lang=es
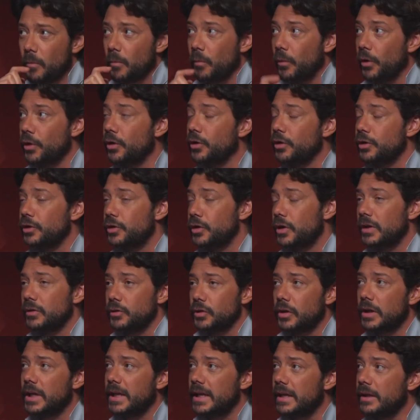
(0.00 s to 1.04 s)
Bueno, yo,
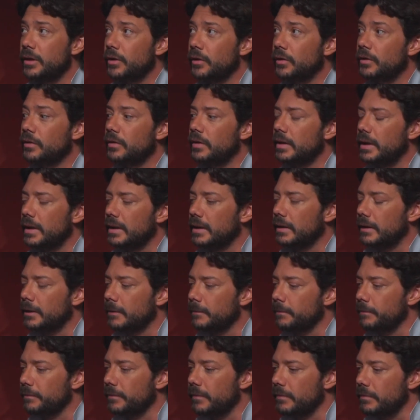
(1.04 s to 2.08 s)
he leído,
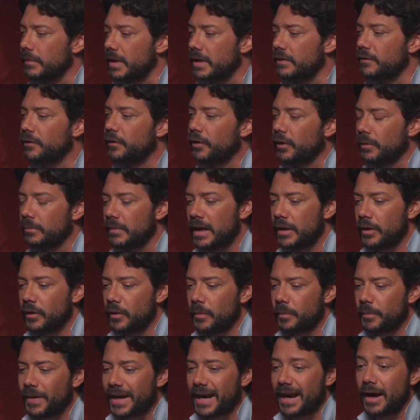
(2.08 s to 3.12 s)
em, me he
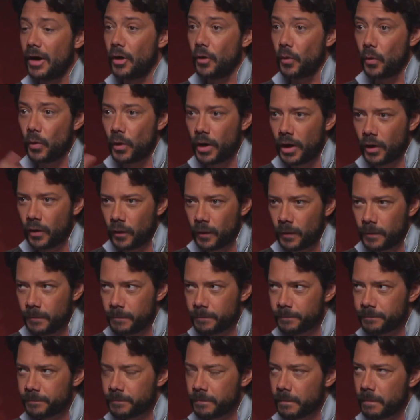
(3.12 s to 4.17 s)
informado para luego
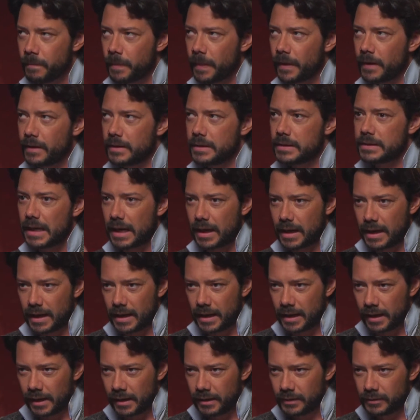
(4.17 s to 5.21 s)

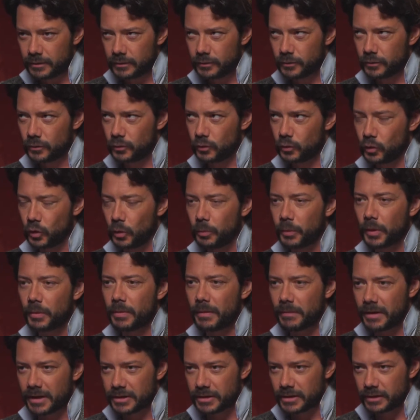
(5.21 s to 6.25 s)
sacar tu
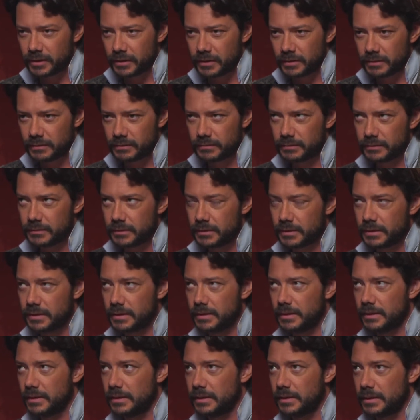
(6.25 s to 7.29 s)
propia versión,
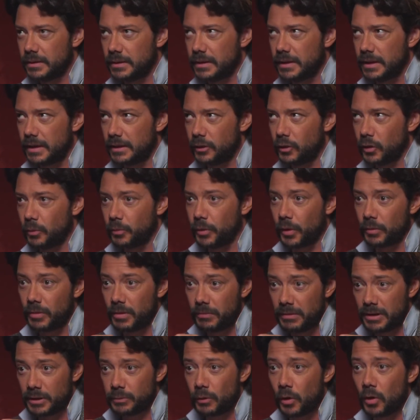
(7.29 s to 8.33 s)
tanto por
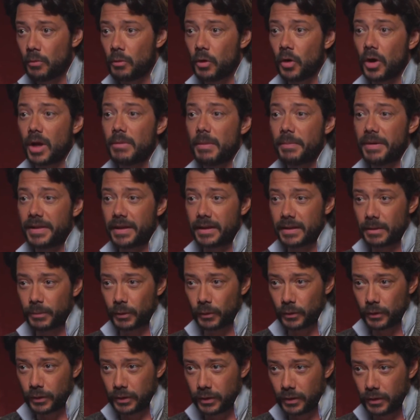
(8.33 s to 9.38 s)
mí mismo como lo que me pedían de
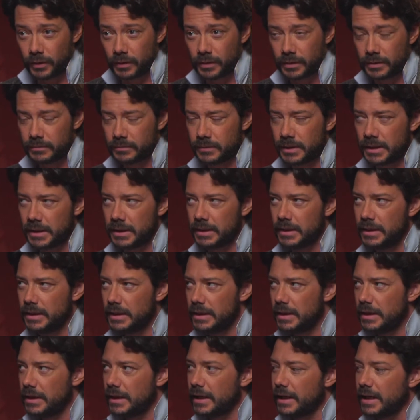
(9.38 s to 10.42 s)
producción, ¿vale?
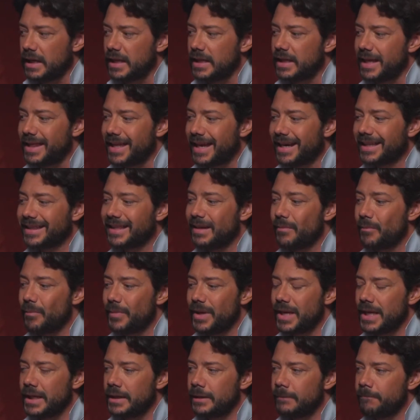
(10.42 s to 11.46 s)
Y de dar
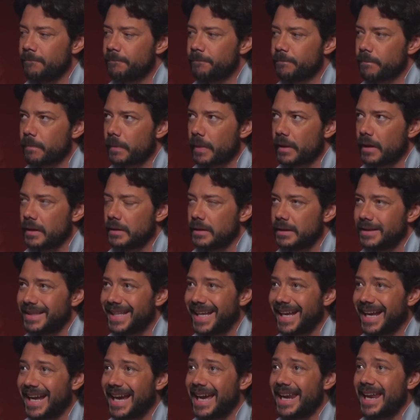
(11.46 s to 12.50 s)
también,
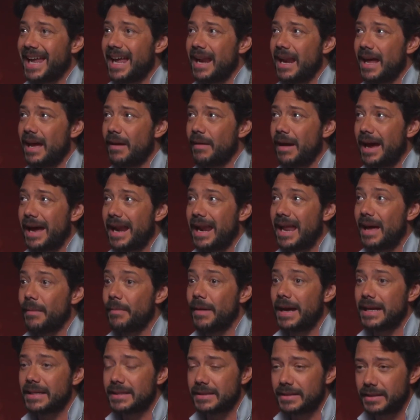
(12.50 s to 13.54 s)
de cara a la
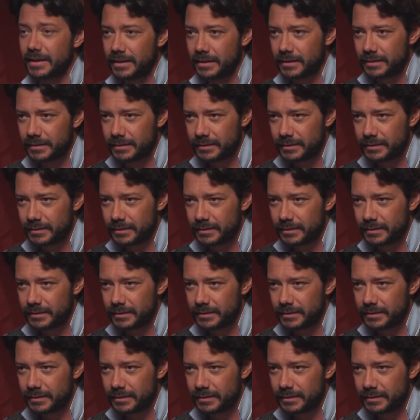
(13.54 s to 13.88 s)
base